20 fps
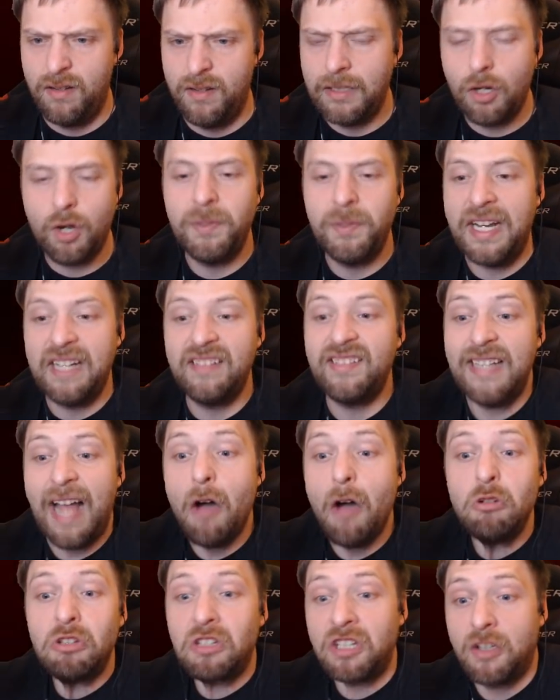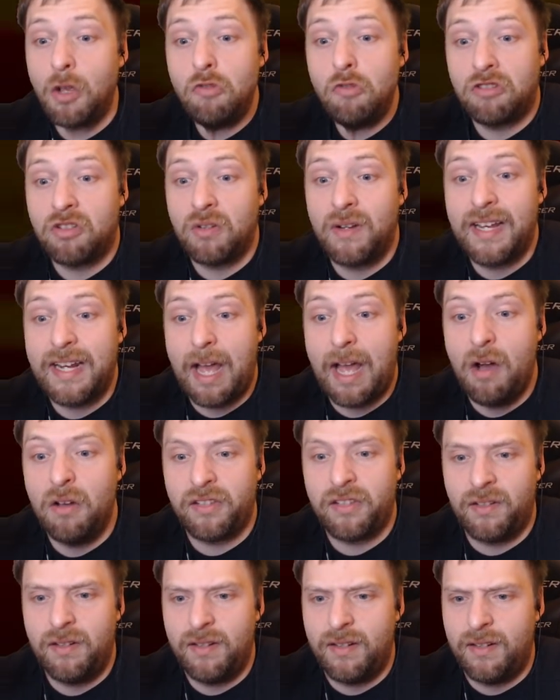Da kommen die ganzen Ausdünstungen
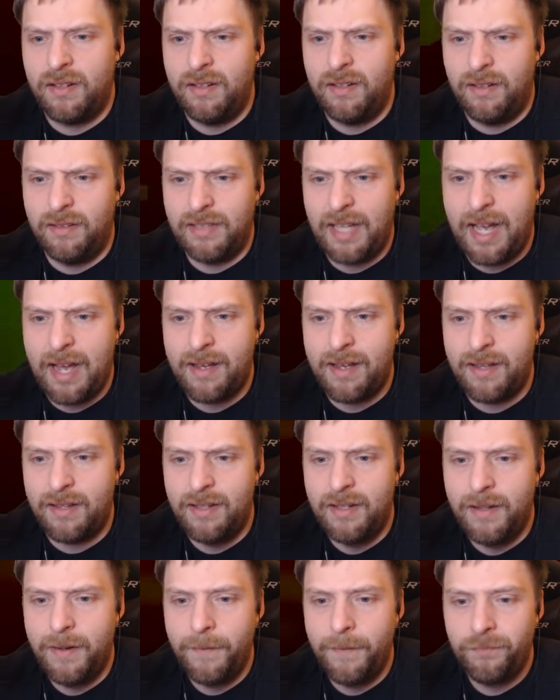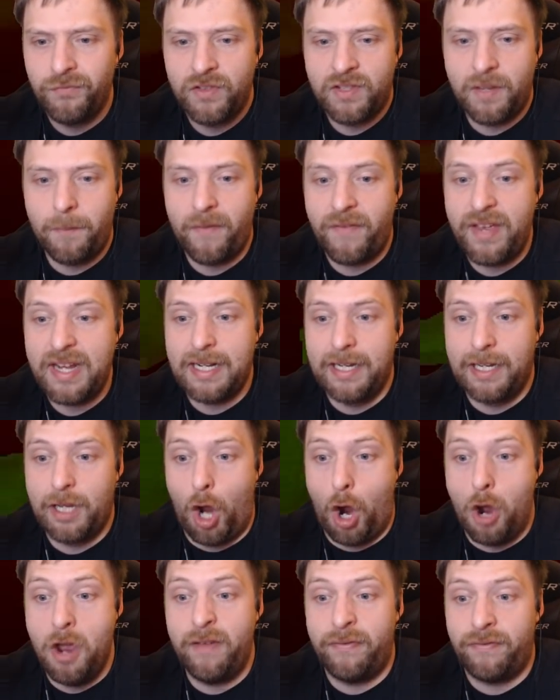raus und, und, und da sind bewegliche
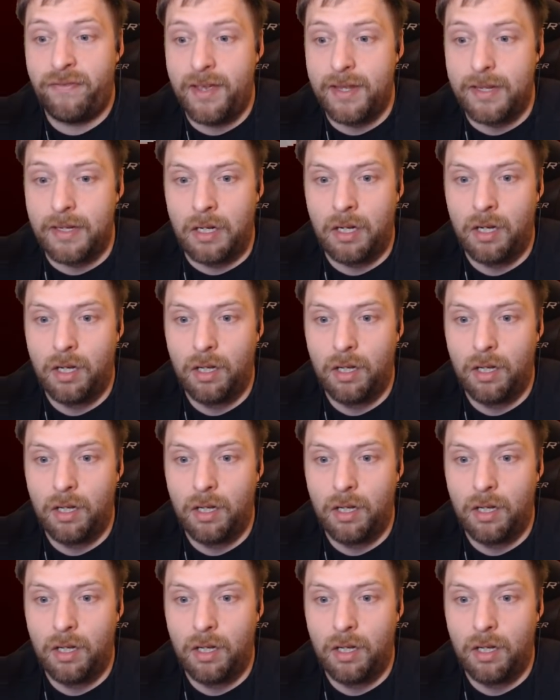Häufchen.